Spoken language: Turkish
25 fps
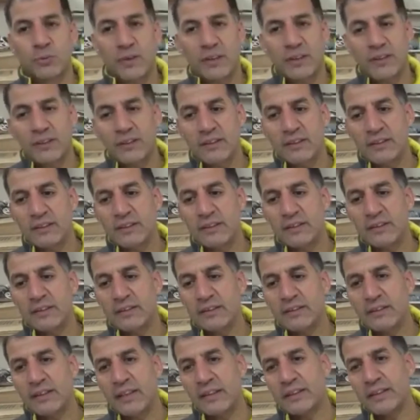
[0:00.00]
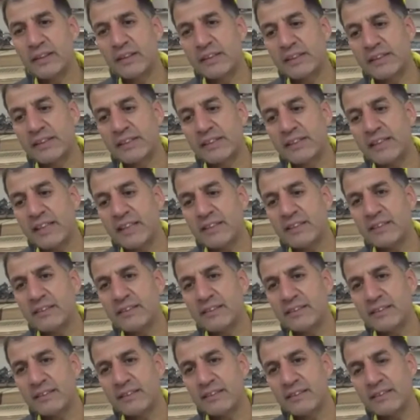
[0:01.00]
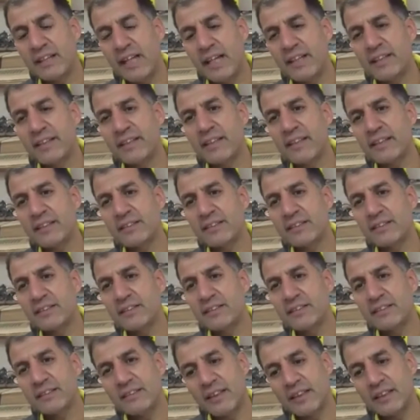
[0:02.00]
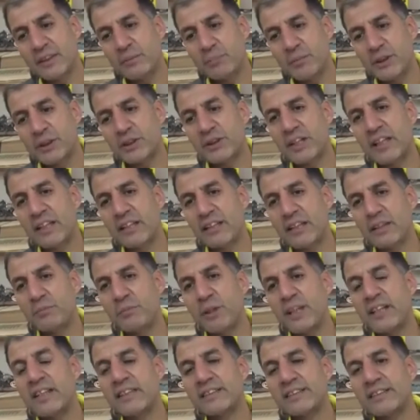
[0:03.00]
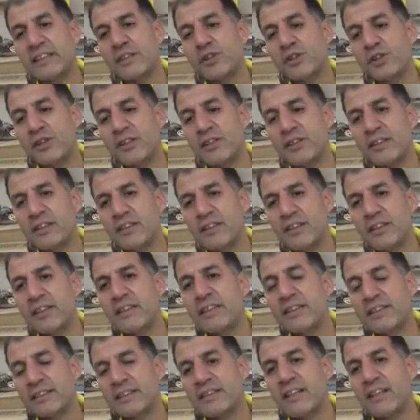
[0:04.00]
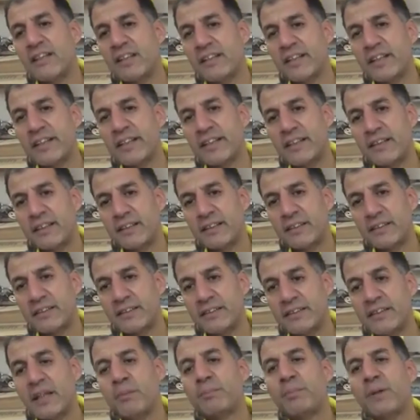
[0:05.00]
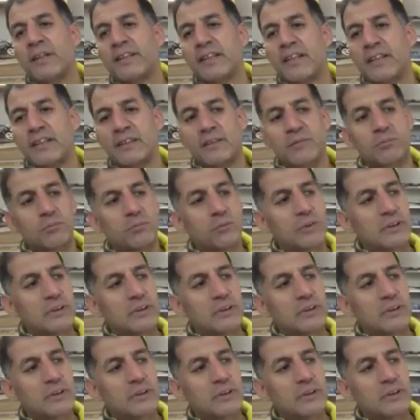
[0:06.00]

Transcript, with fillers: var. Yani isteyen herkes yani bir şekilde bir kazancını sağlar yani. Yapar yani.